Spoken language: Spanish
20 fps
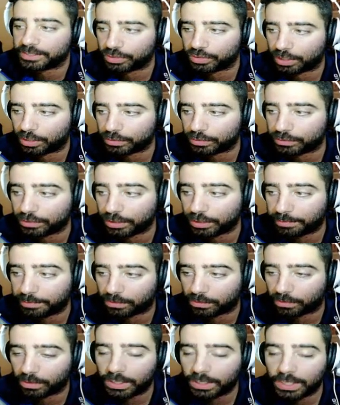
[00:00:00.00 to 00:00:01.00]
son de los
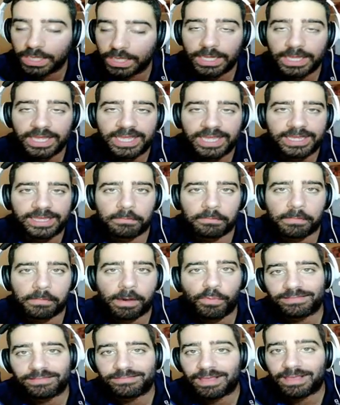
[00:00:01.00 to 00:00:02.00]
típicos que
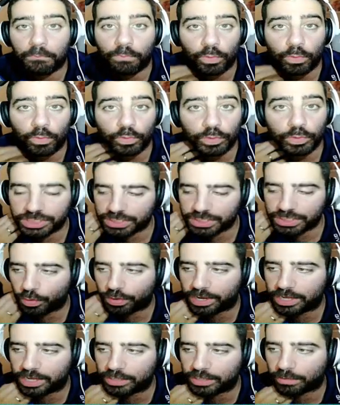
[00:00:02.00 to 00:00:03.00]
vamos a estar
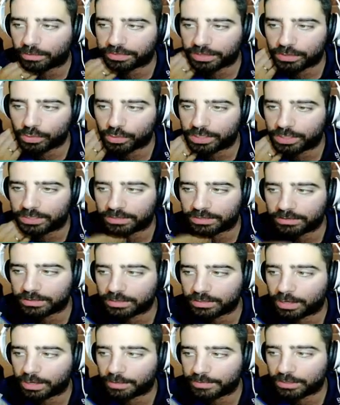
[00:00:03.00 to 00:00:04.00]
muchísimo rato haciendo este
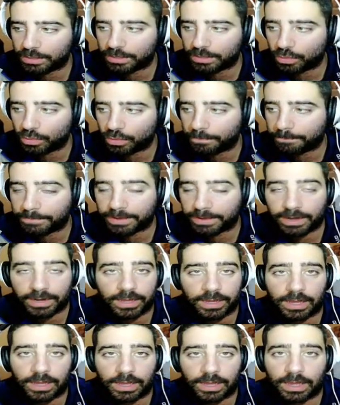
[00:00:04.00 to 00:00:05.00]
entrenamiento
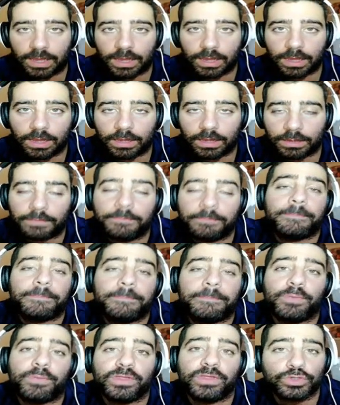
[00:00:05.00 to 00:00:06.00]
para,
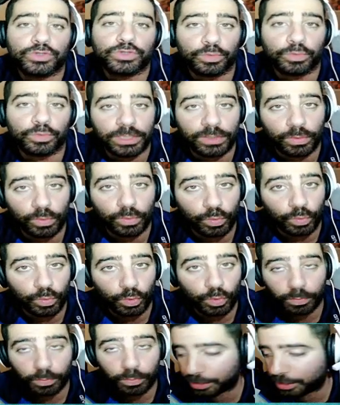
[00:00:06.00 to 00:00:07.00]
poder subir un
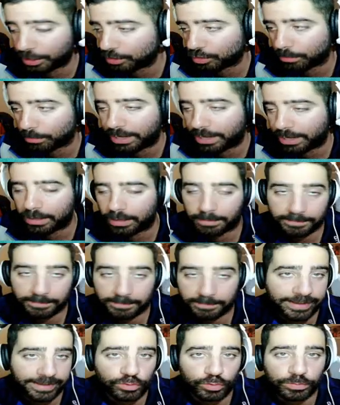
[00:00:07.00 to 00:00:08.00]
1%, ¿vale?
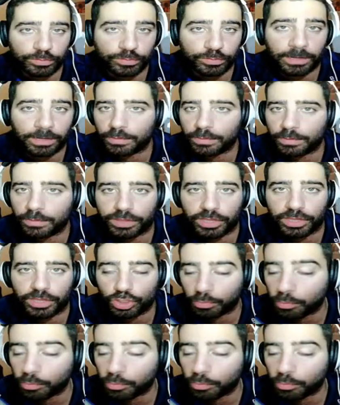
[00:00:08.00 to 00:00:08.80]
Para subir el 20%